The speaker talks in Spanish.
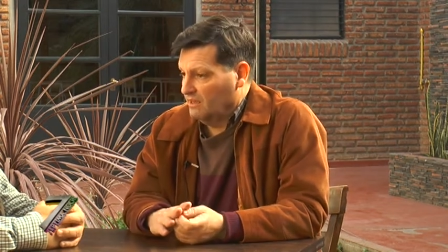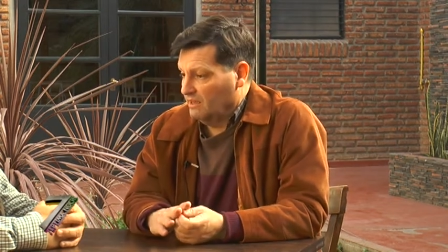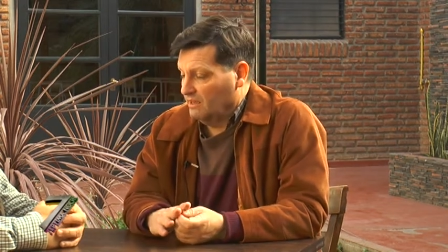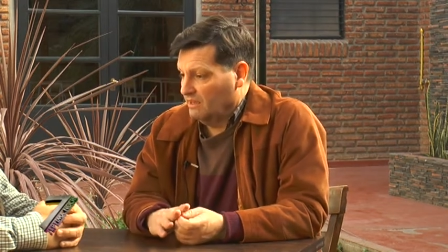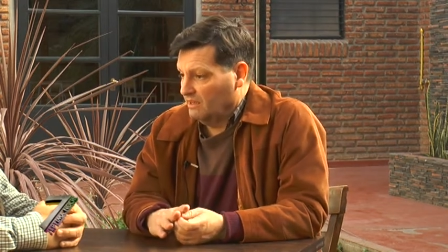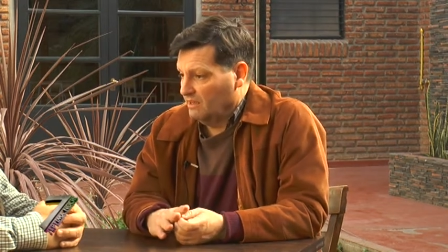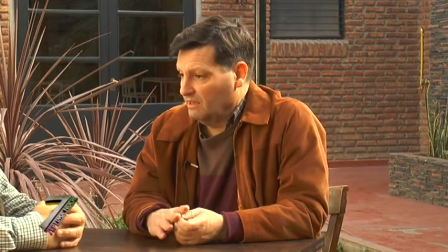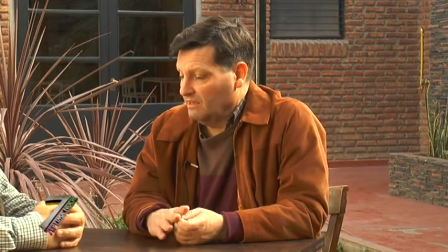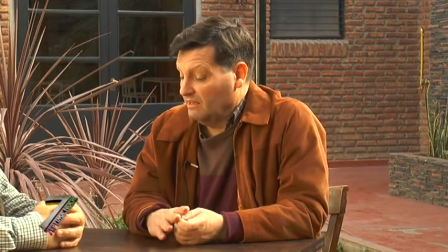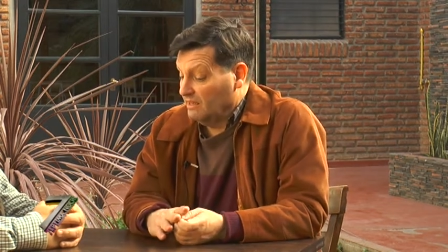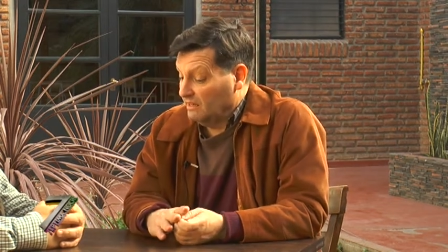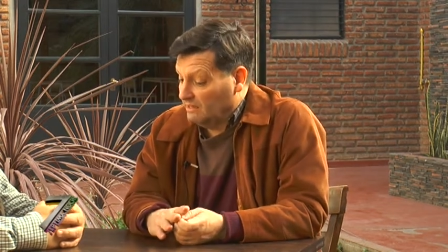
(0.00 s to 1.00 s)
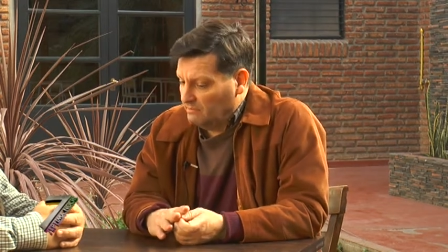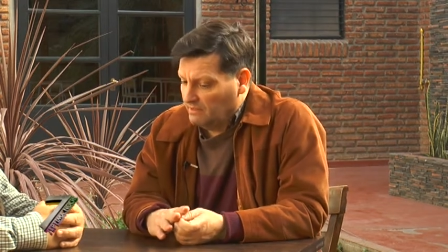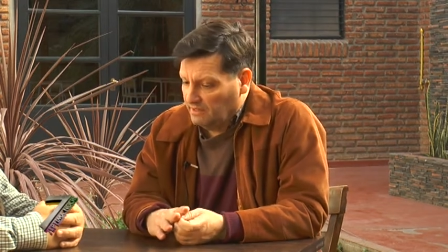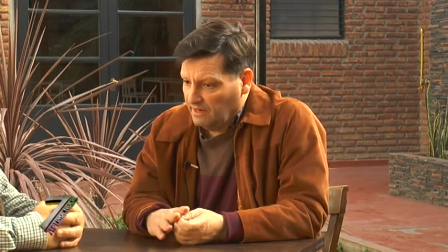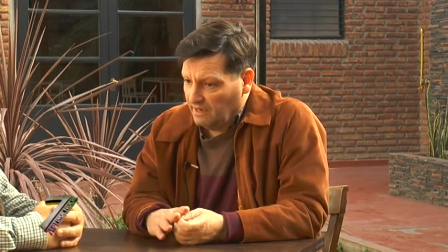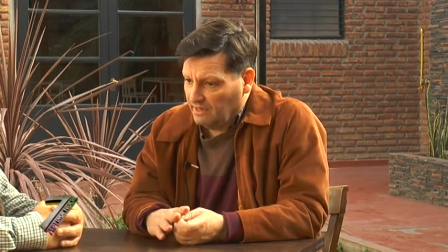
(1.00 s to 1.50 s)
Eh, y el
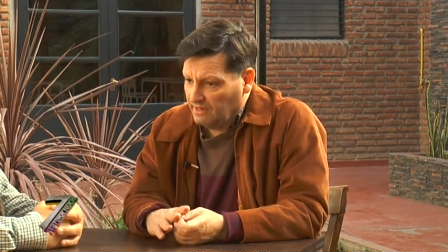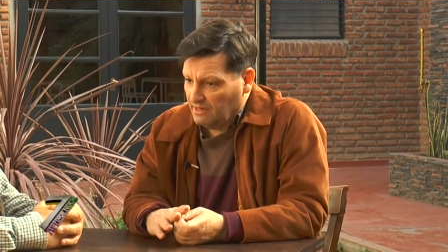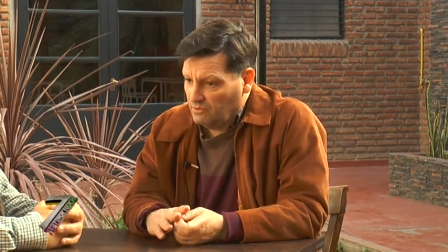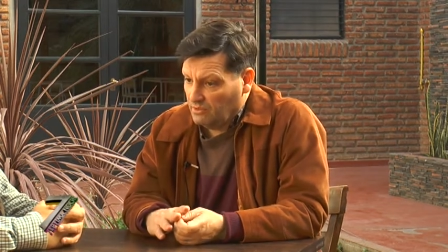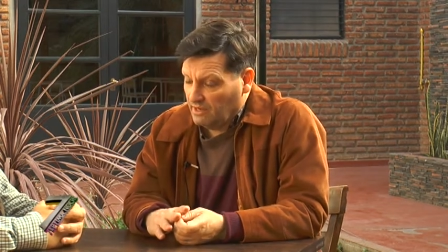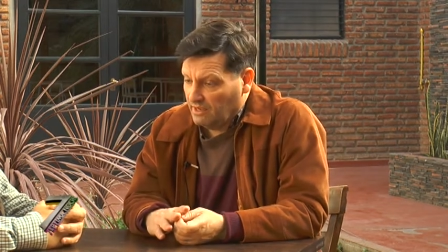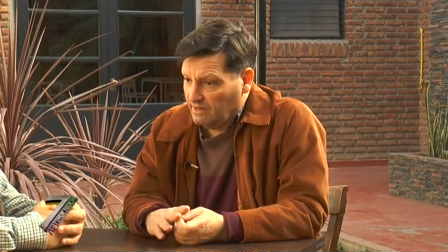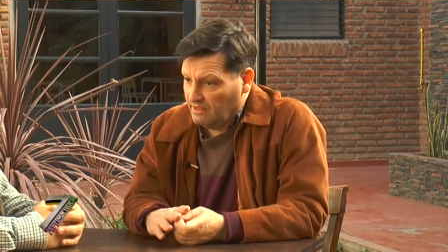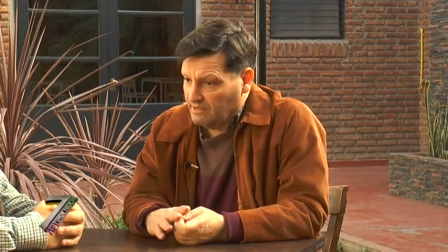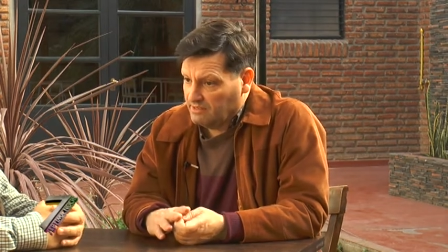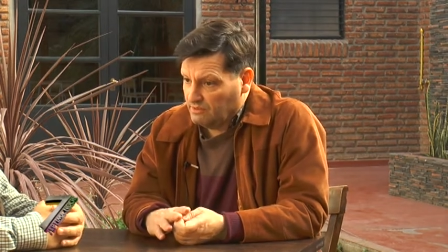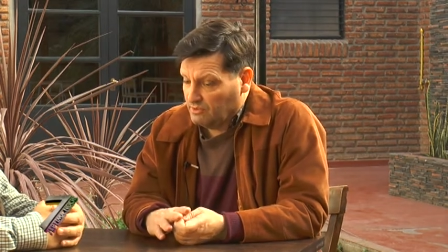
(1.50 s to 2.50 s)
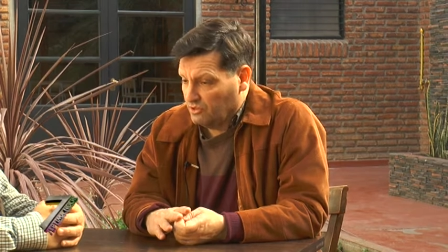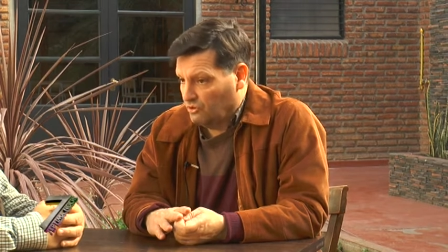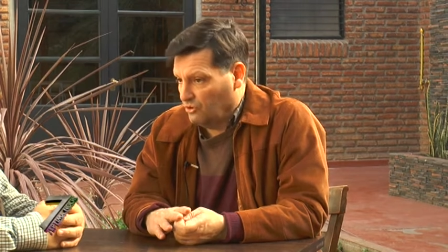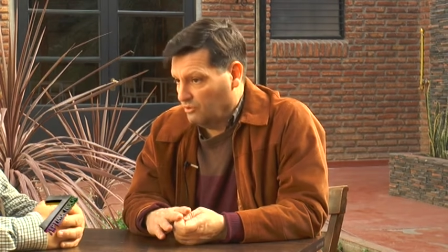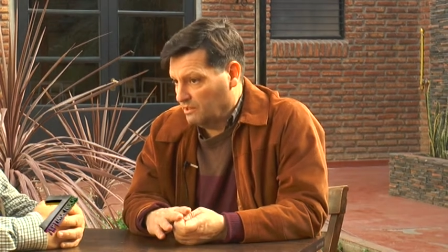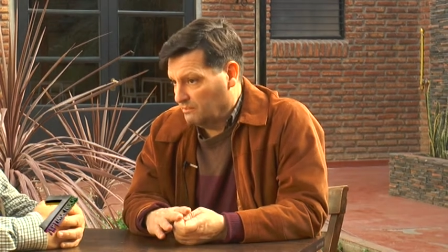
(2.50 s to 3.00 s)
tema de la guerra nuclear es decir,
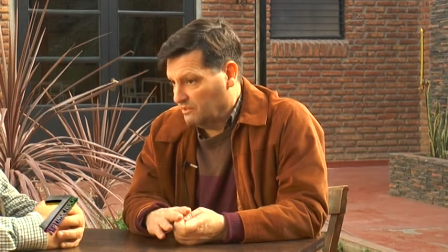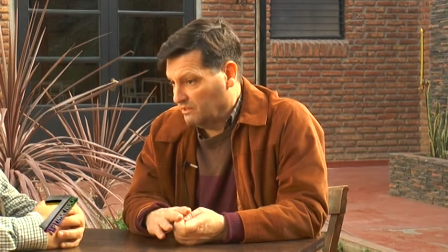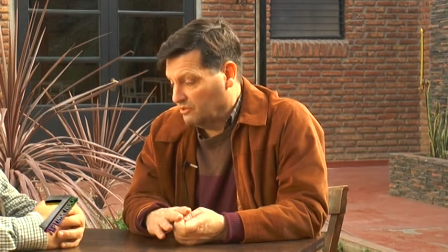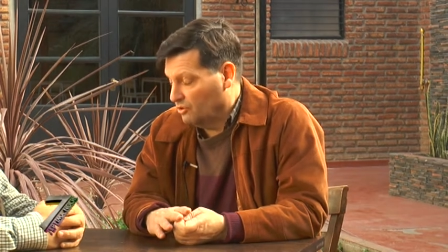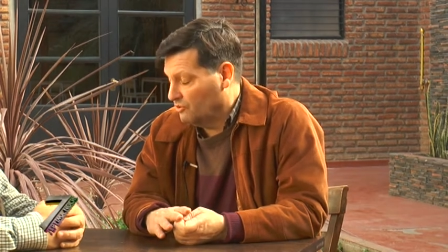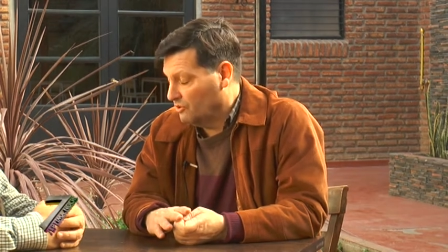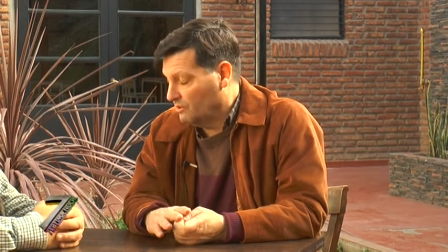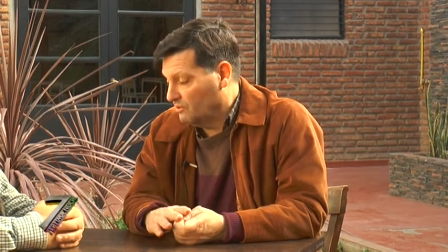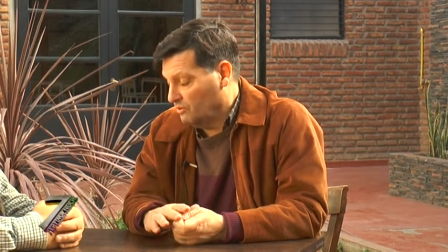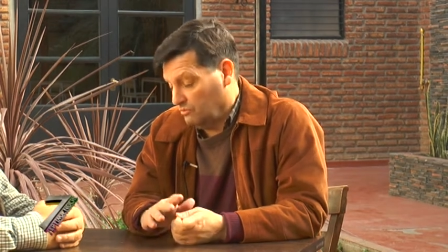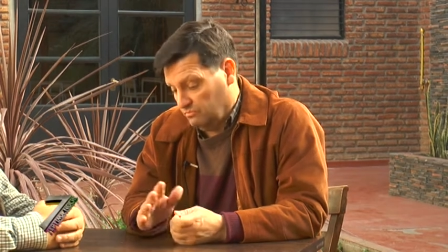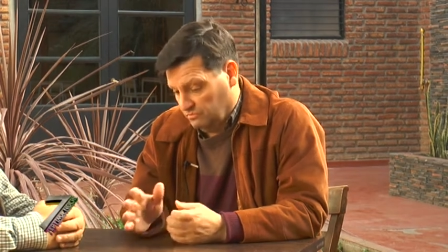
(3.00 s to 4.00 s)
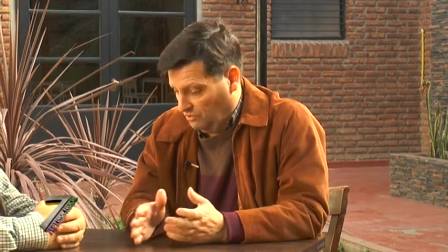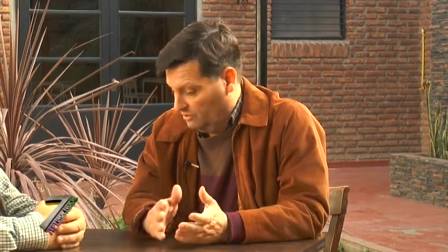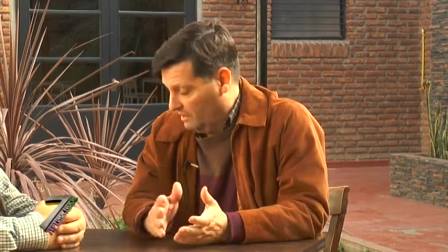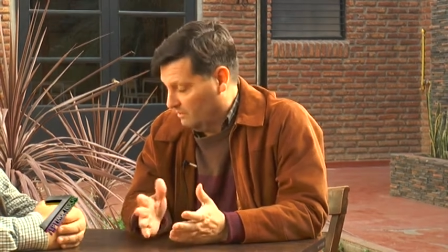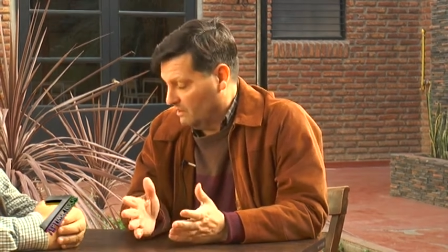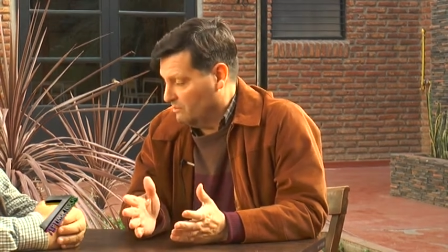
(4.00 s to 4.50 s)
bueno, obviamente donde,
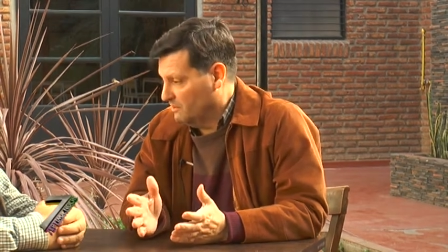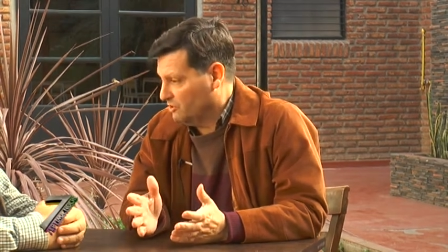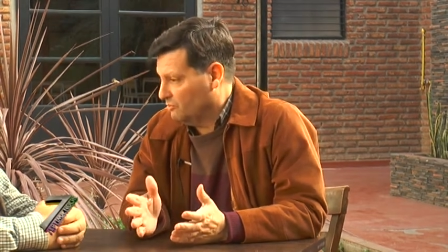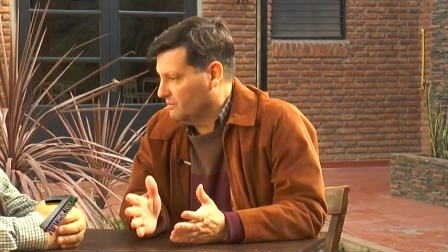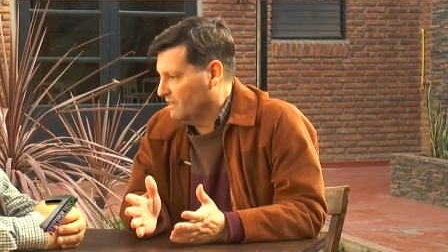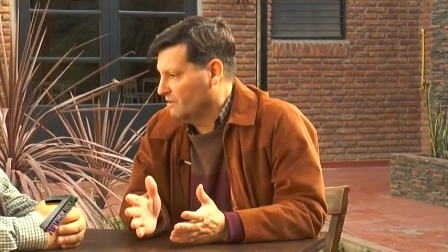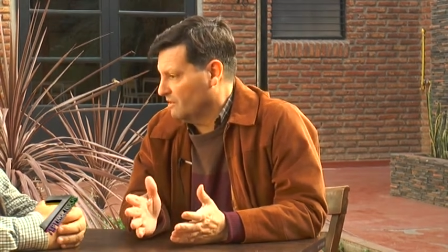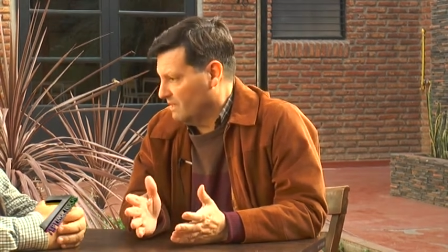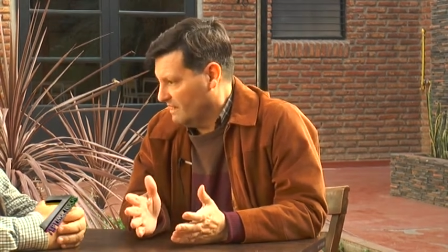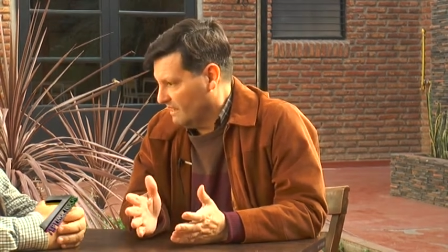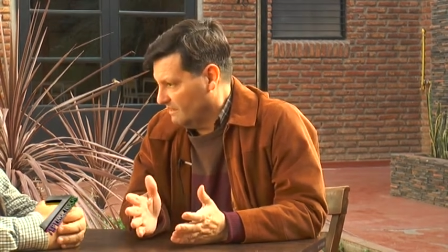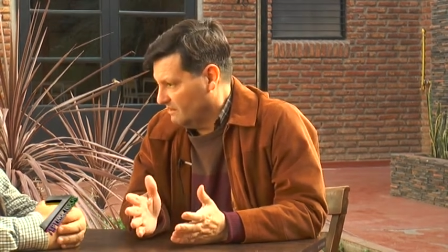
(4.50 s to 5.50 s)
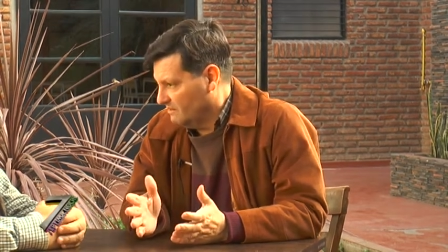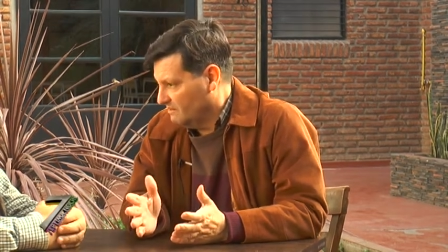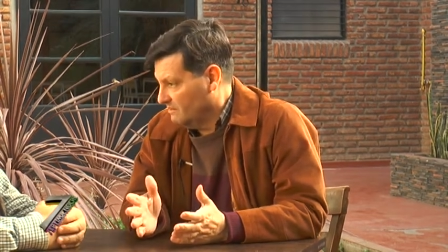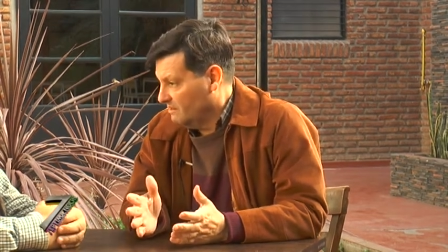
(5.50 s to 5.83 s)
donde cae una bomba atómica no queda nada.